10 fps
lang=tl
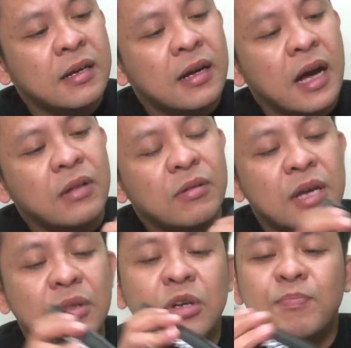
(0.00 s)
ano
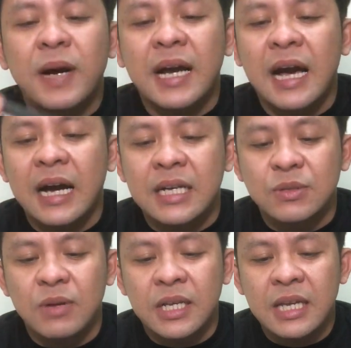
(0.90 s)
rito, yung
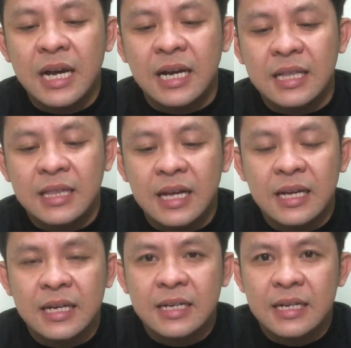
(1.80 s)
pagkakasulat niya, ang ganda.
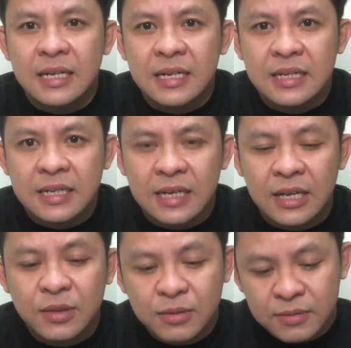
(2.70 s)

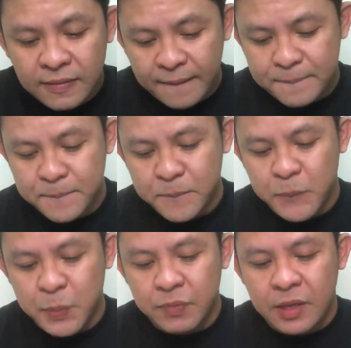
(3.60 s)
Ito, oh.
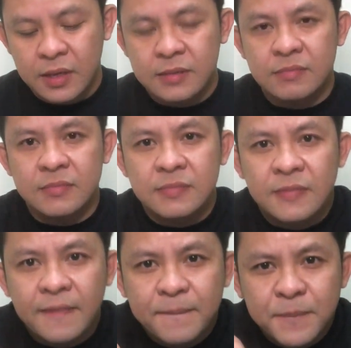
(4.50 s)
Hmm.
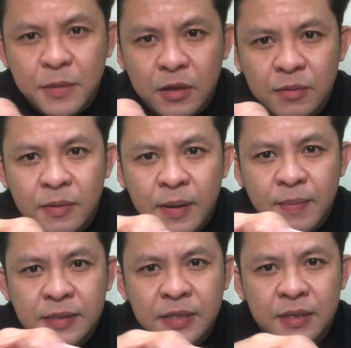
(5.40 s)
Kung
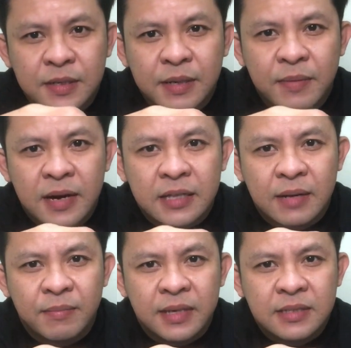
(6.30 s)
mapapansin nyo, yan mga
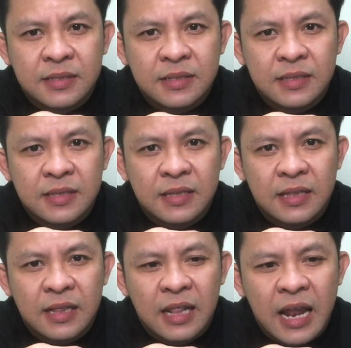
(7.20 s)
katambikes,
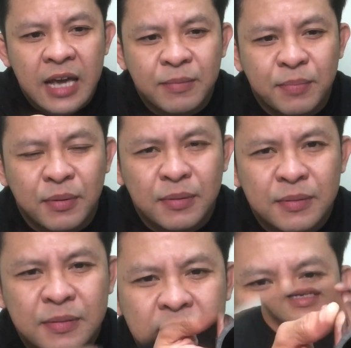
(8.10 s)
Light Pro.
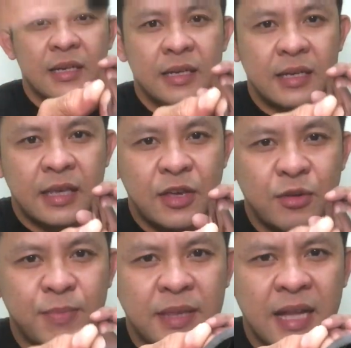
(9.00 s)
Yan
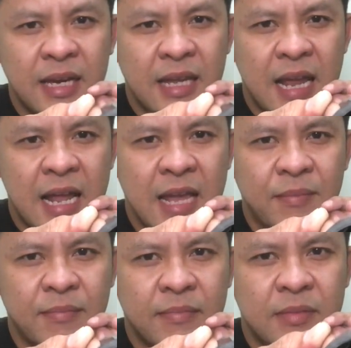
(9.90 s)
yung bandang
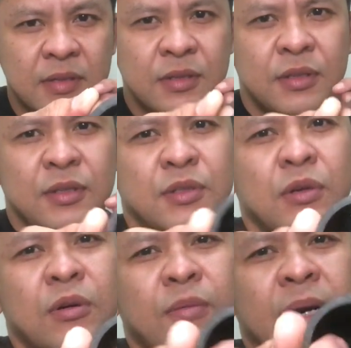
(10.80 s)
ilalim,
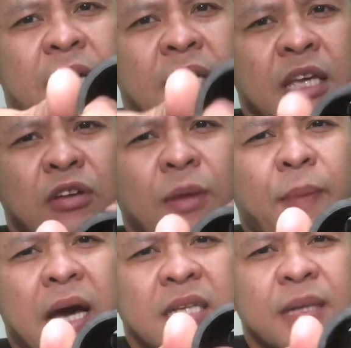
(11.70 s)
So, makikita nyo na
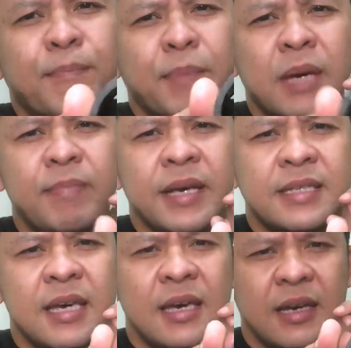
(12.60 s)
para siyang
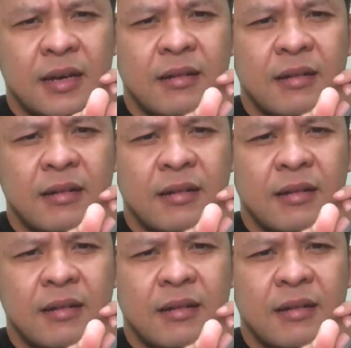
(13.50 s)
PVC.